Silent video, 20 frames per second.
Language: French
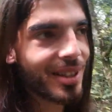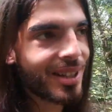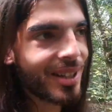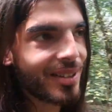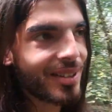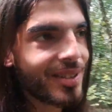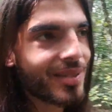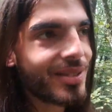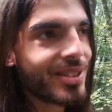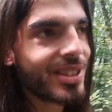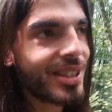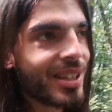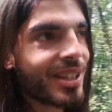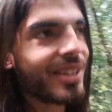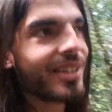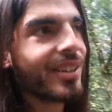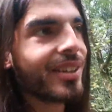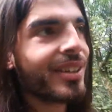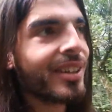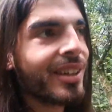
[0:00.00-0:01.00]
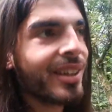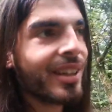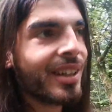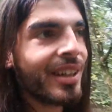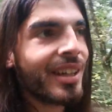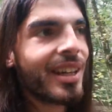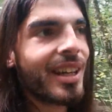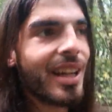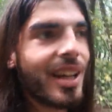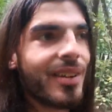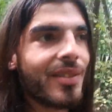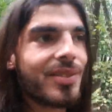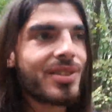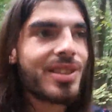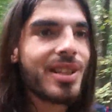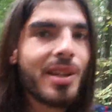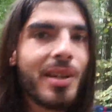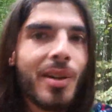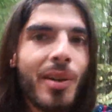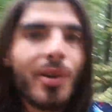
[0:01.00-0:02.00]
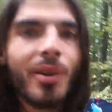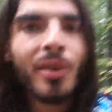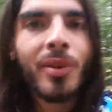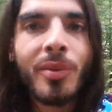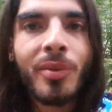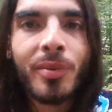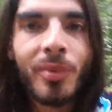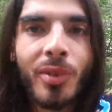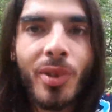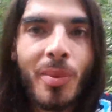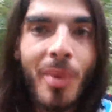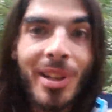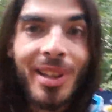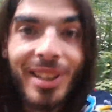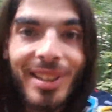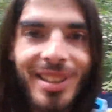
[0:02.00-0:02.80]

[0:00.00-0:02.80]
elles faisaient, euh, elles faisaient euh, de manière